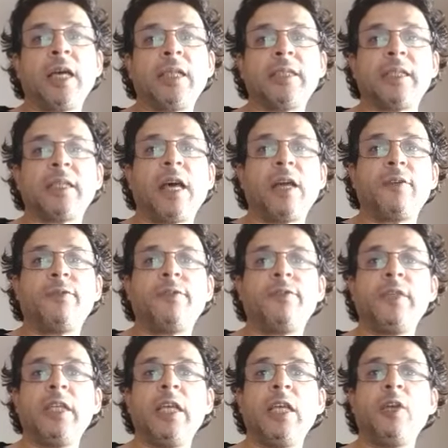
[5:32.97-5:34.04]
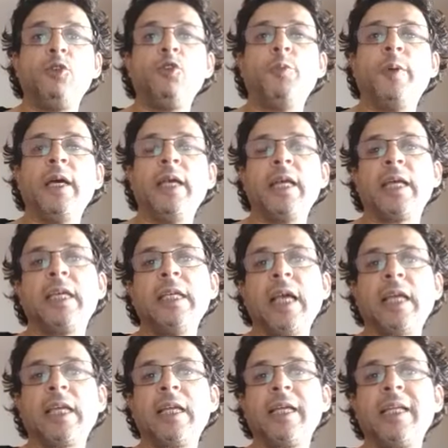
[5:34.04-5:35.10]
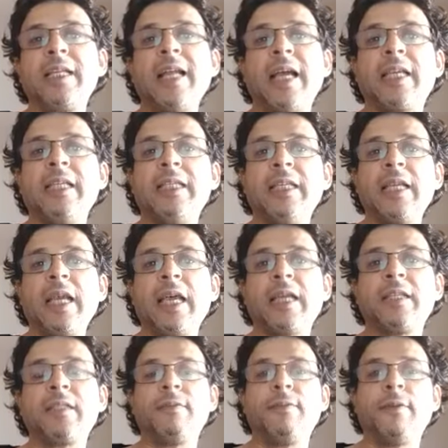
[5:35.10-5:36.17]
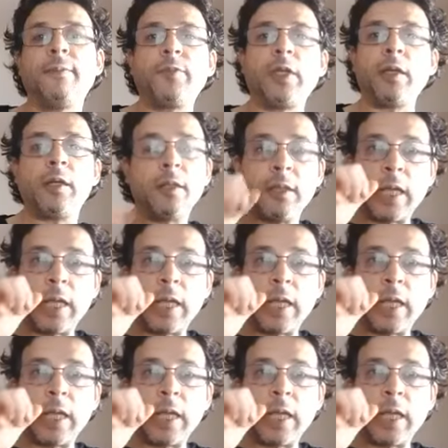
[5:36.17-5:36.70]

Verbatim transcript: خاطر تعرفني يوبا انا كي نحكي راني نحكي ديريكت فهمت